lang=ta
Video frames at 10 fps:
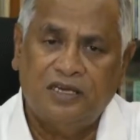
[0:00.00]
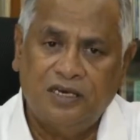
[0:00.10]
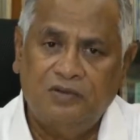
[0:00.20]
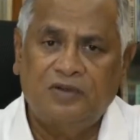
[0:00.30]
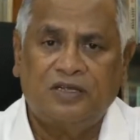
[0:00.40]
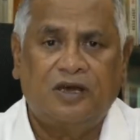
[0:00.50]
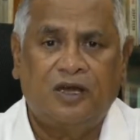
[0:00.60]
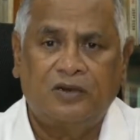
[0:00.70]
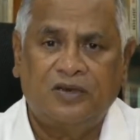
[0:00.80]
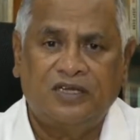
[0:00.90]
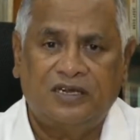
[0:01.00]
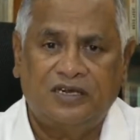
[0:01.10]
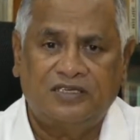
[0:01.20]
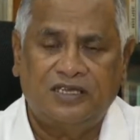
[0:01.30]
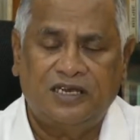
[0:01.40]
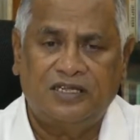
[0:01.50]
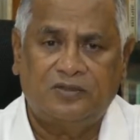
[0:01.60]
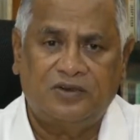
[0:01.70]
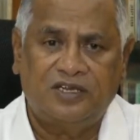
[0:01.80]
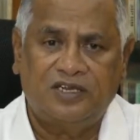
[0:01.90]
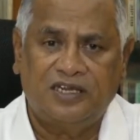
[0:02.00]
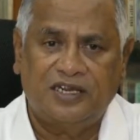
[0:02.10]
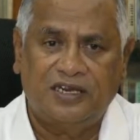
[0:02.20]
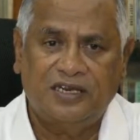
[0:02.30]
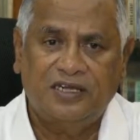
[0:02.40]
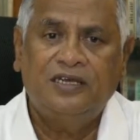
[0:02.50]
இன்னொரு காணொலி காட்சியிலே தொடருகிறேன்